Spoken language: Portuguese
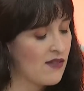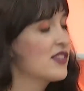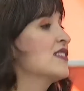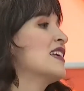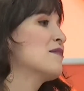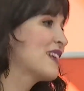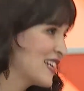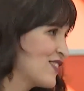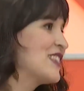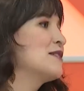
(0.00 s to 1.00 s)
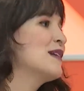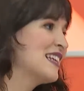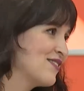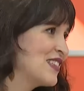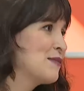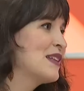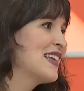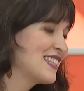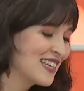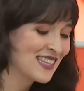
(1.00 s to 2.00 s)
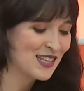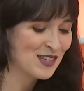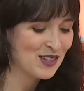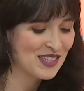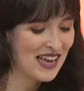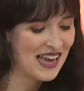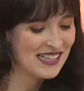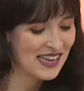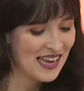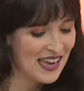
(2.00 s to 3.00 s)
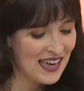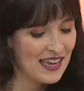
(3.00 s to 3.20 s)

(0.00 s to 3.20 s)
E você tem uma grande visibilidade, visibilidade nas redes sociais. E